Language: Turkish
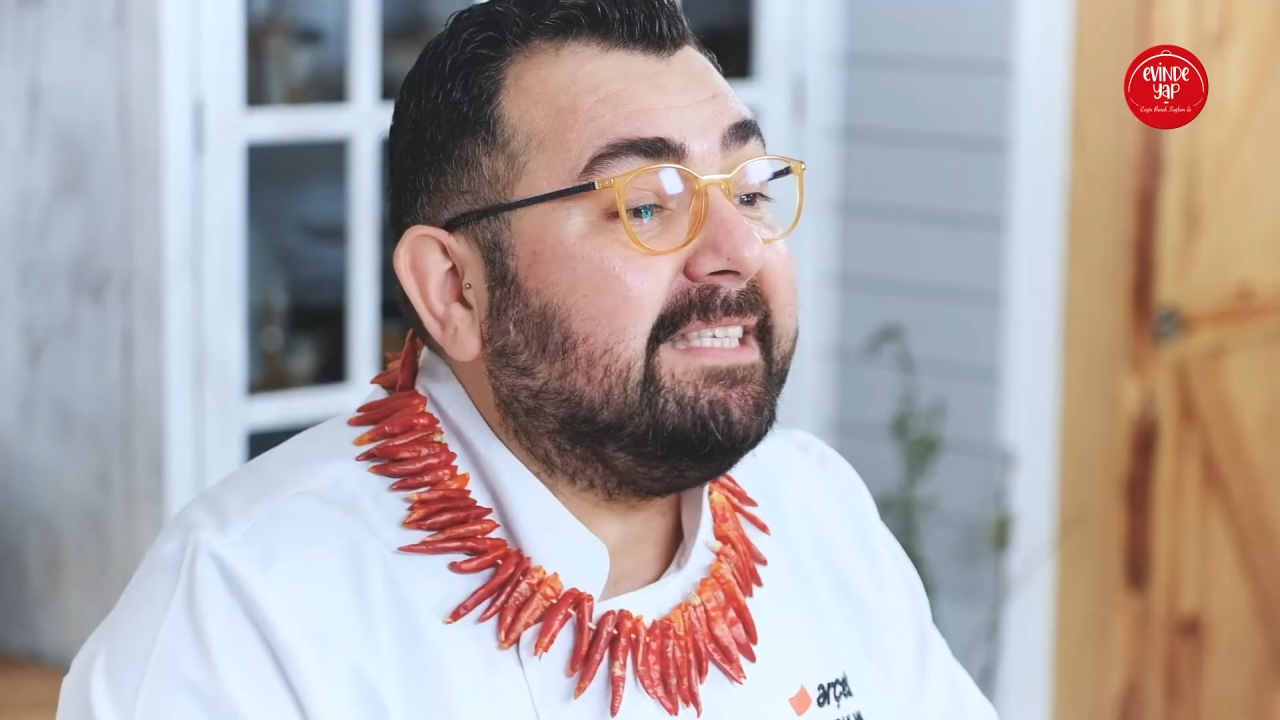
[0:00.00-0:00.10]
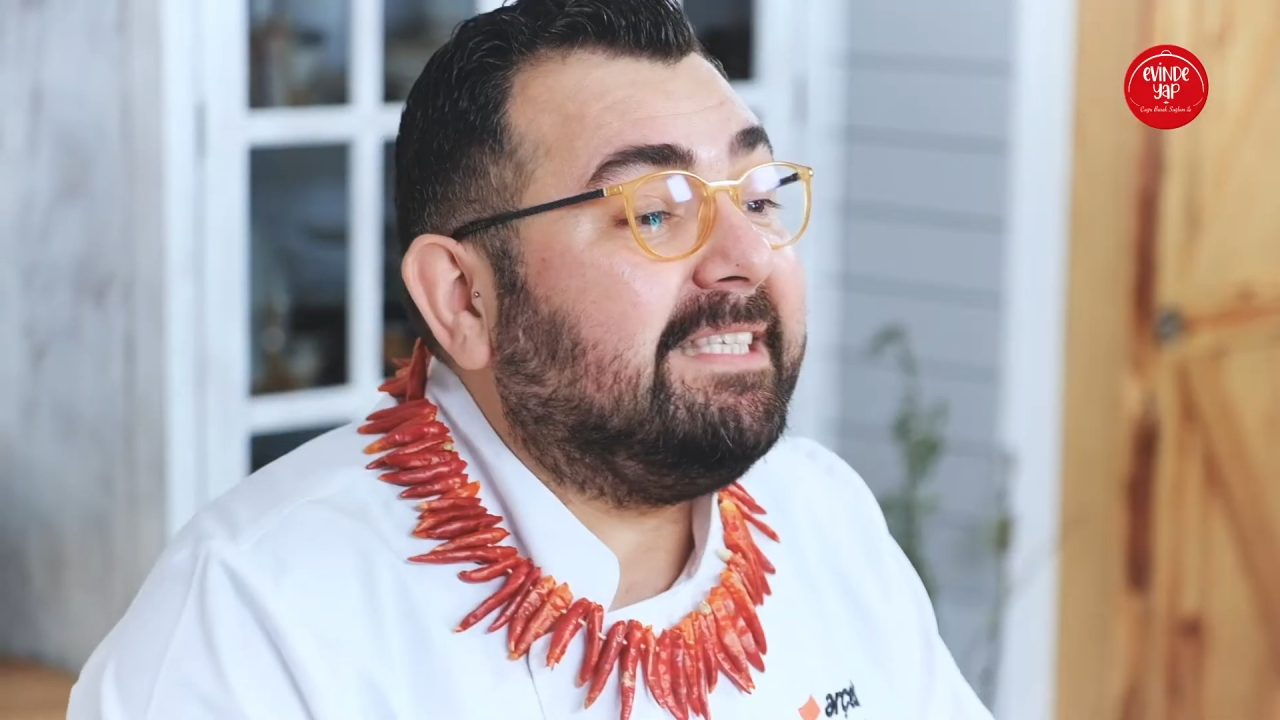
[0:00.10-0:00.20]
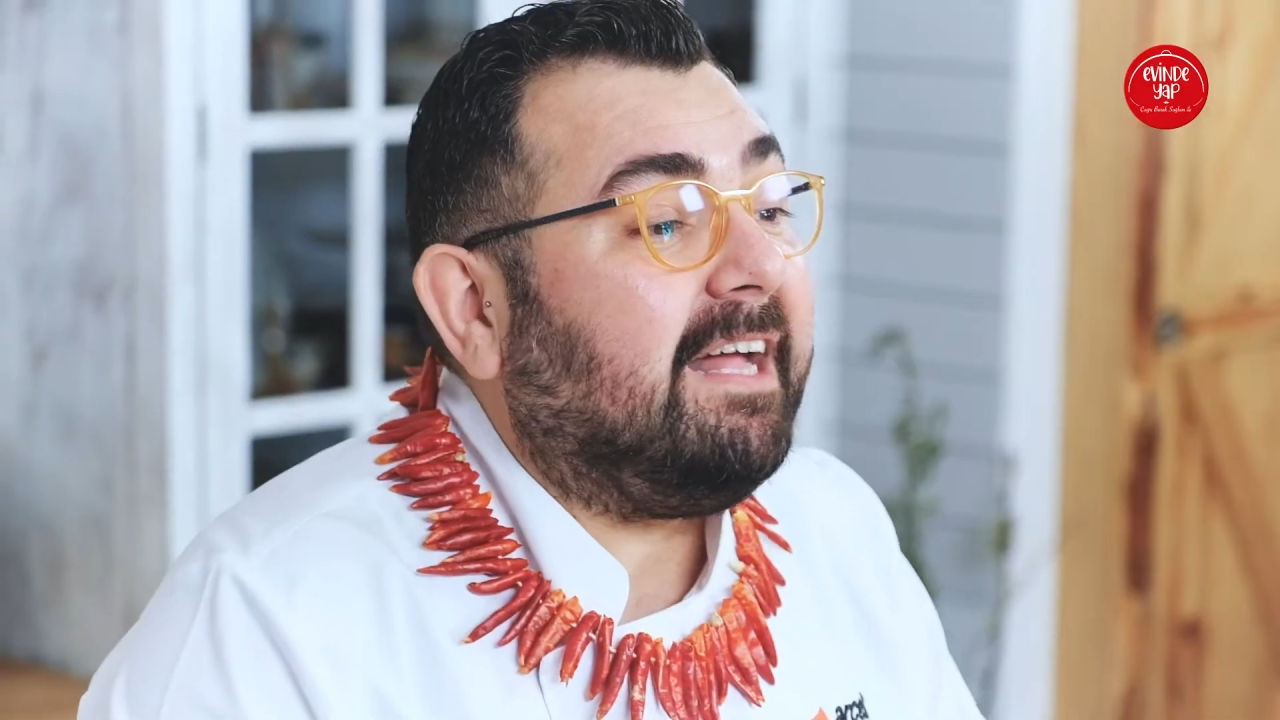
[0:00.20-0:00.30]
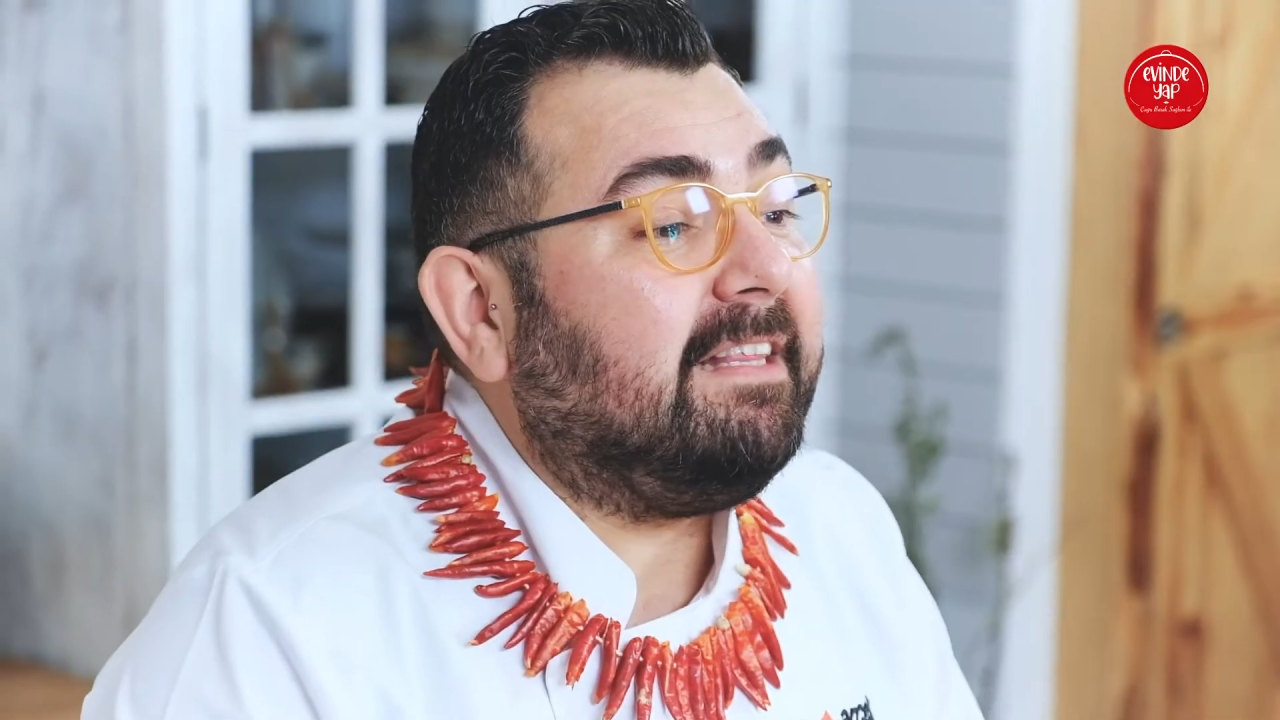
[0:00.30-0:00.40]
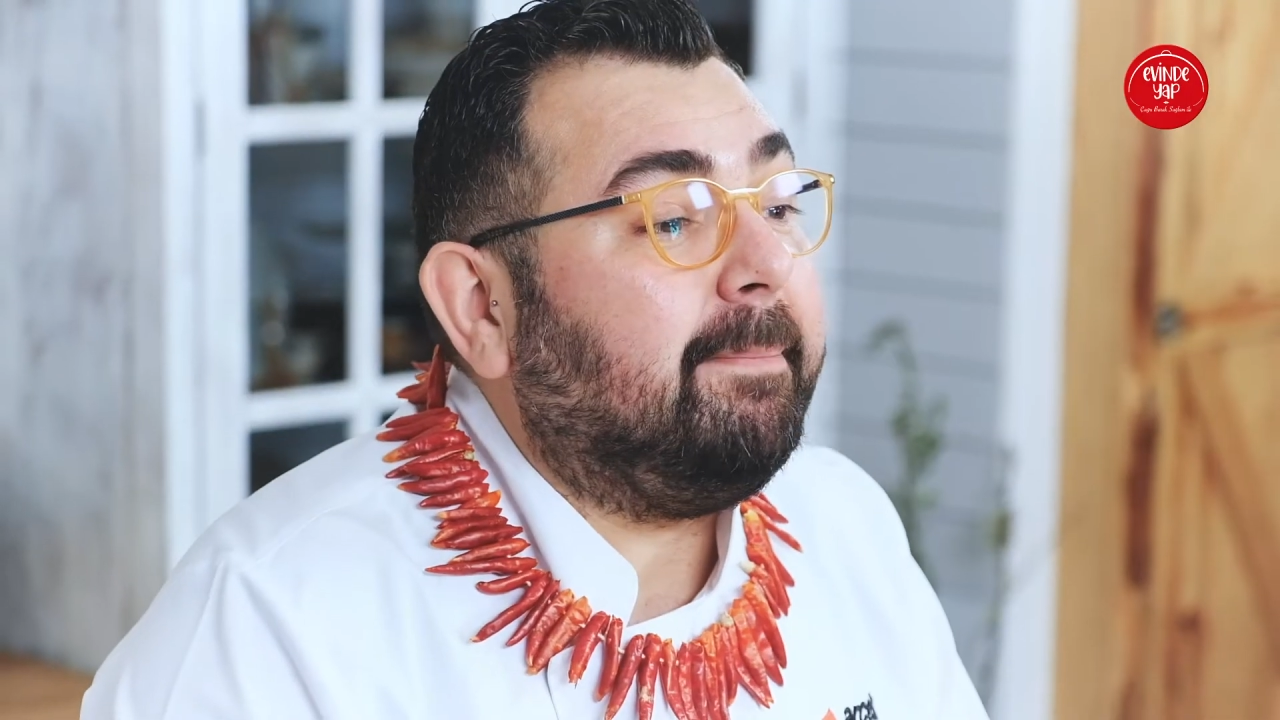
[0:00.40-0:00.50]

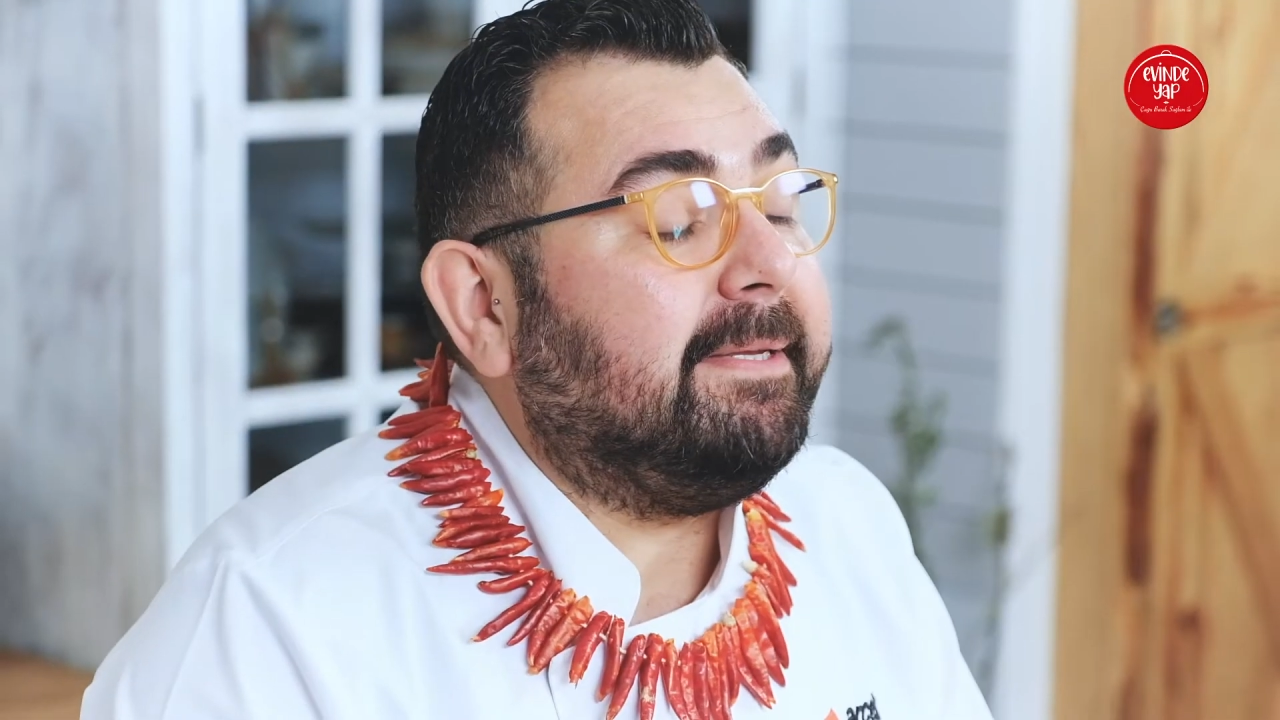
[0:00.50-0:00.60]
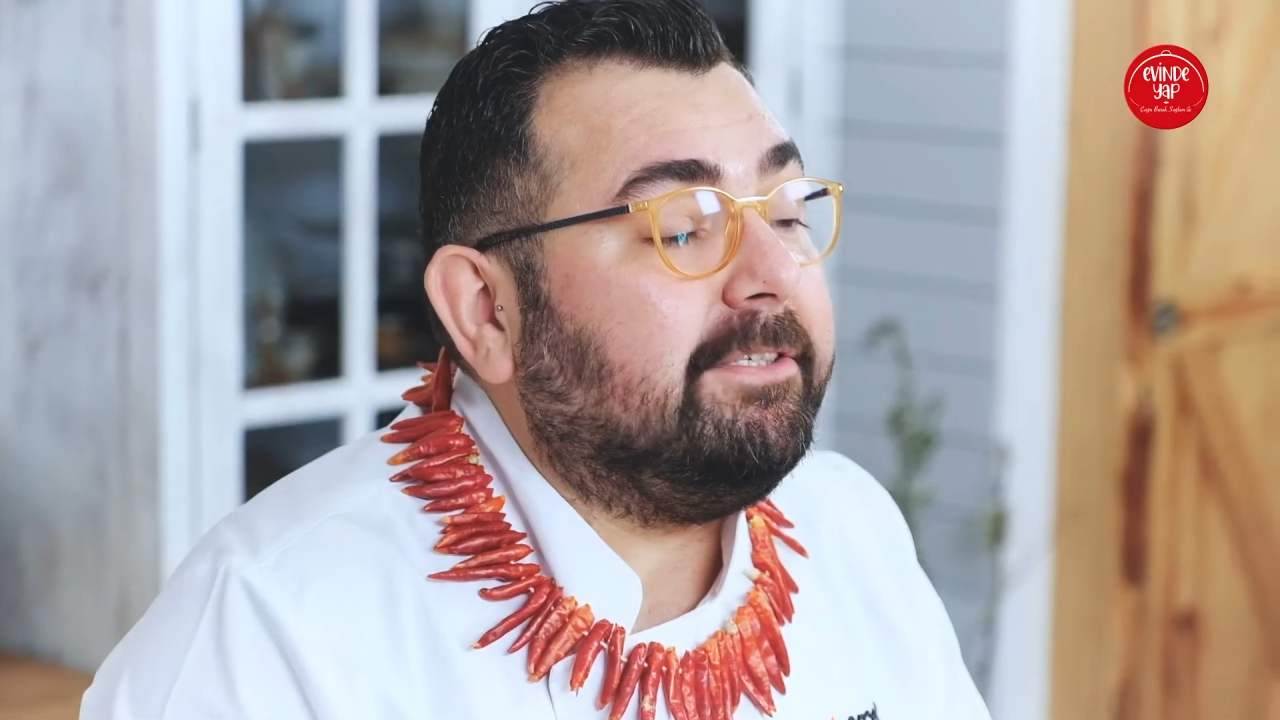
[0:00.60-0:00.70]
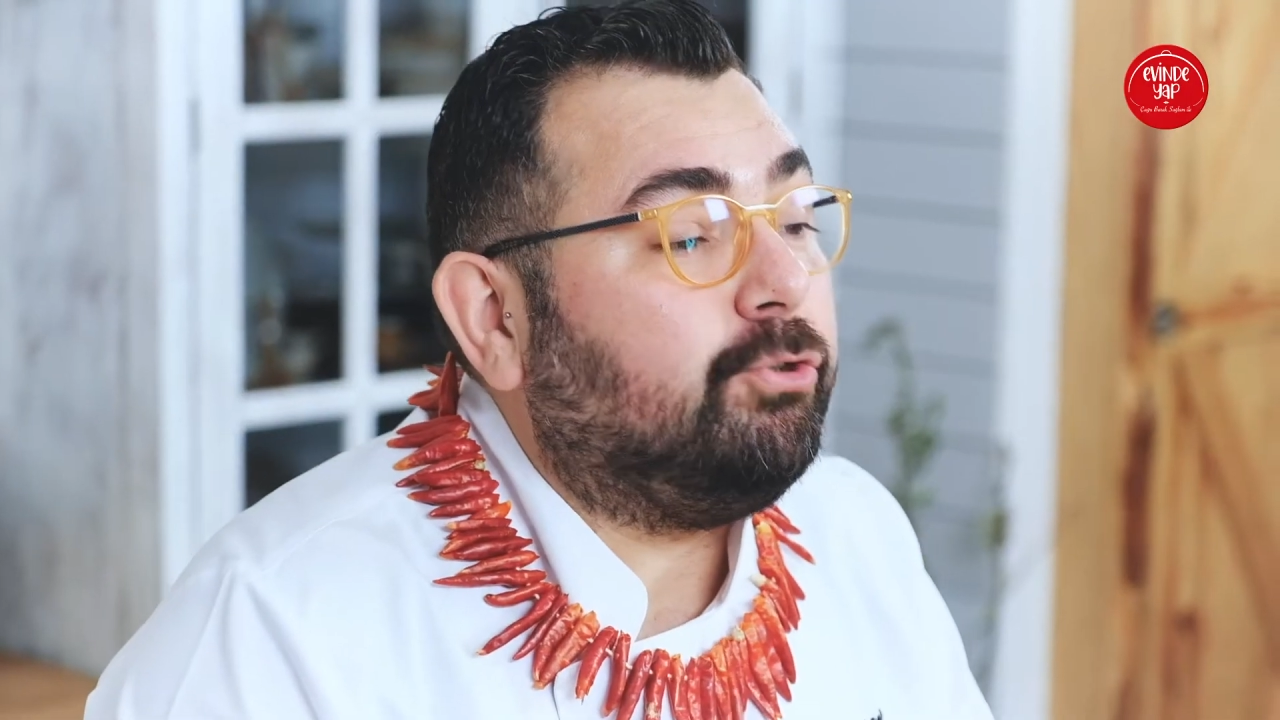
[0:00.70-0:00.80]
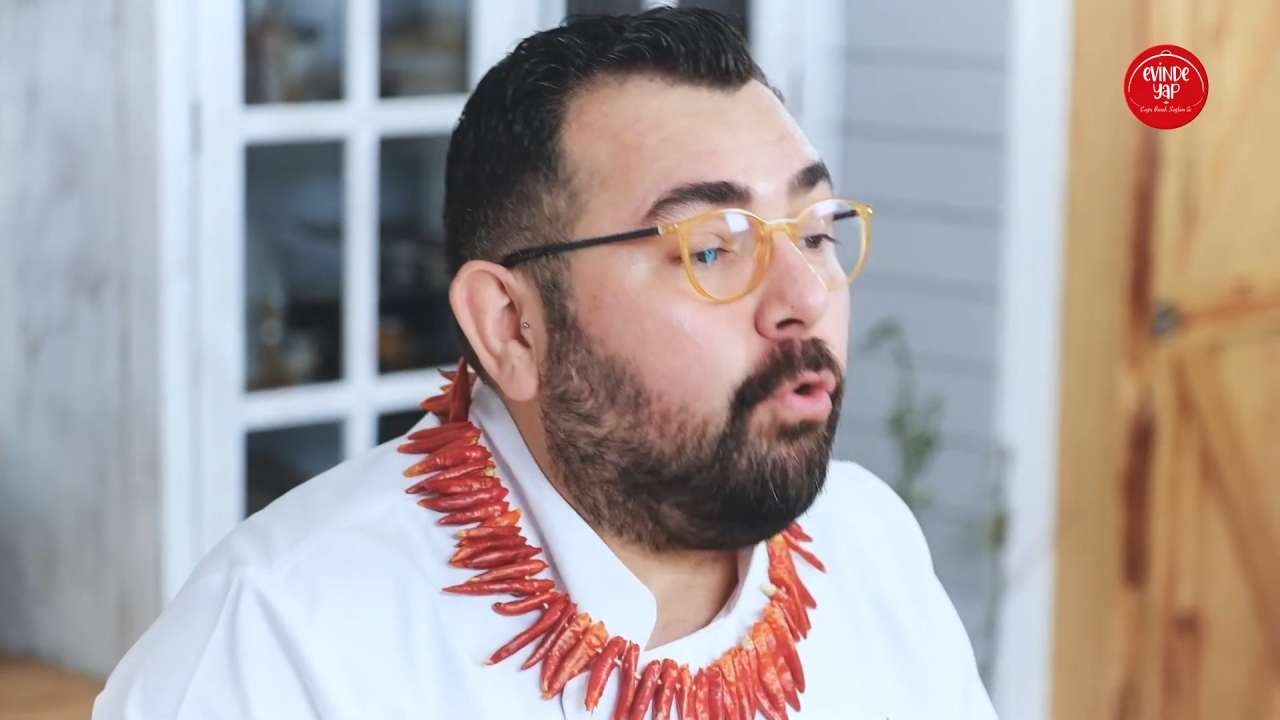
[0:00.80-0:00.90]
Saklaması